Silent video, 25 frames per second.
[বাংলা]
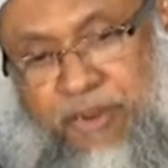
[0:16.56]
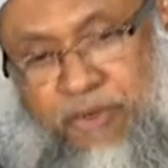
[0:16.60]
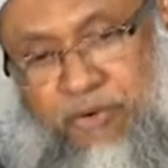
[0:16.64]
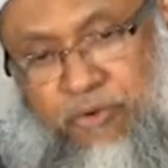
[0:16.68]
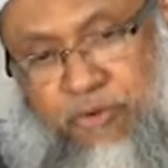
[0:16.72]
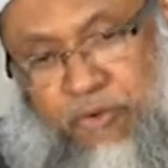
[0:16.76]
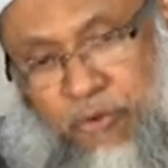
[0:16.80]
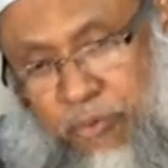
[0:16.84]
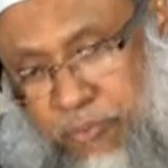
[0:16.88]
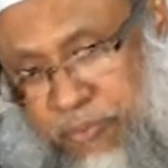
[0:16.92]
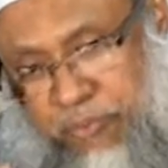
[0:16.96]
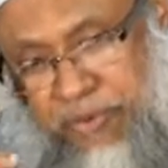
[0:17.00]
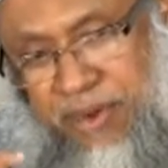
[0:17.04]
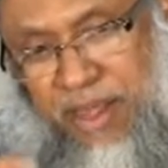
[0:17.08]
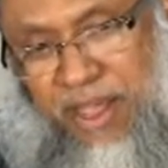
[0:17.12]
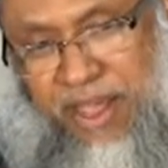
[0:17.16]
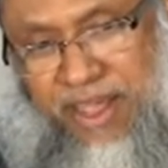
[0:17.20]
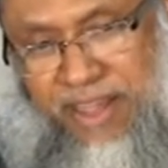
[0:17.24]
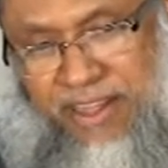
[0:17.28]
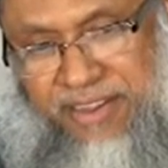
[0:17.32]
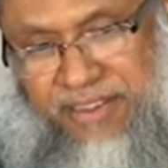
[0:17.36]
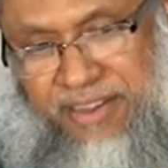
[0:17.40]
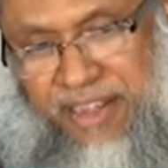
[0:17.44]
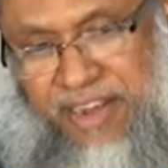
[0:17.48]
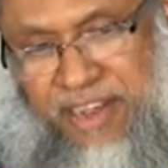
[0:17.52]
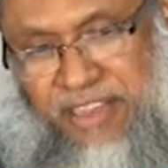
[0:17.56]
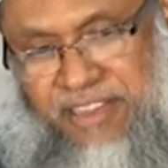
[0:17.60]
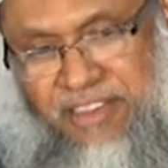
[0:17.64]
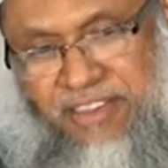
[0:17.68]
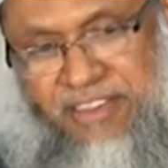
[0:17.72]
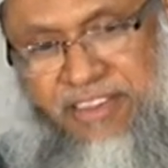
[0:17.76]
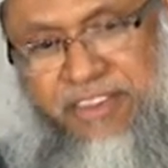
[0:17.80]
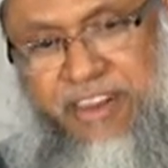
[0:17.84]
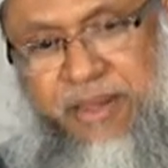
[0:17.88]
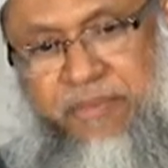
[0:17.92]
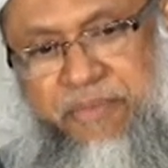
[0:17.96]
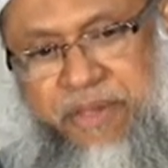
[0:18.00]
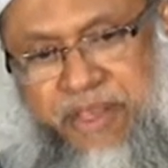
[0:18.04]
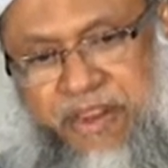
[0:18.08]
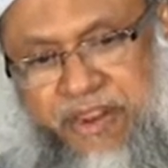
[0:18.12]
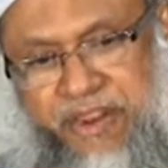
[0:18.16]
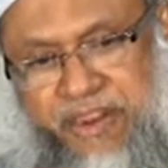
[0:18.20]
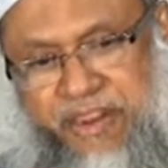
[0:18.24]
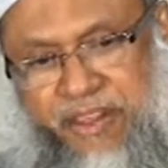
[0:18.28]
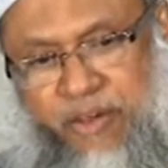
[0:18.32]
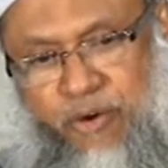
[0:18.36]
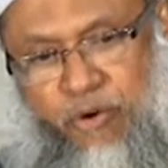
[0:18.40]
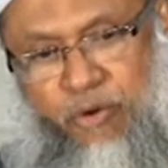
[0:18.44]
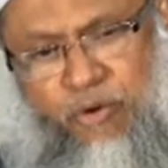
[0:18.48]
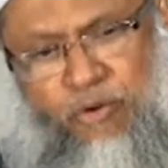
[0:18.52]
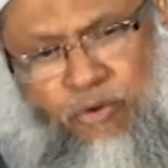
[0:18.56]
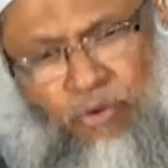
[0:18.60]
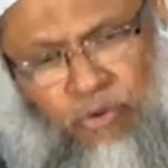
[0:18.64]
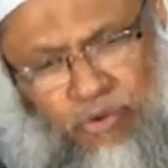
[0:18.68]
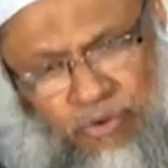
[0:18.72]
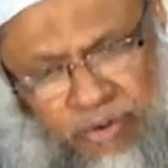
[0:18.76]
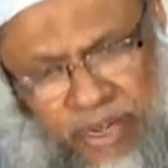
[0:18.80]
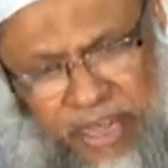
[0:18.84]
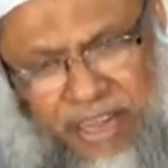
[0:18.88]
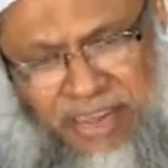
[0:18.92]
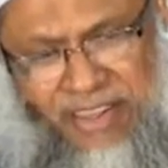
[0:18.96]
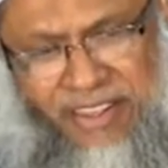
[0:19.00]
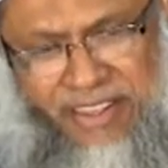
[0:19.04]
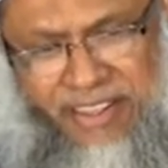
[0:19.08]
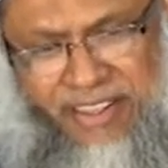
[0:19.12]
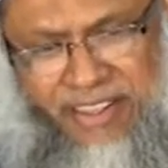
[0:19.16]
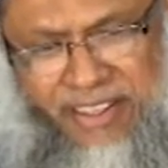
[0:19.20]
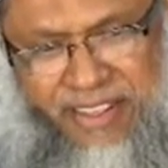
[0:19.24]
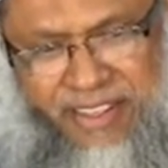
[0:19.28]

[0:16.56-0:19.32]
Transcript: গ্রুপটা যারা ইসলামের অনুসারী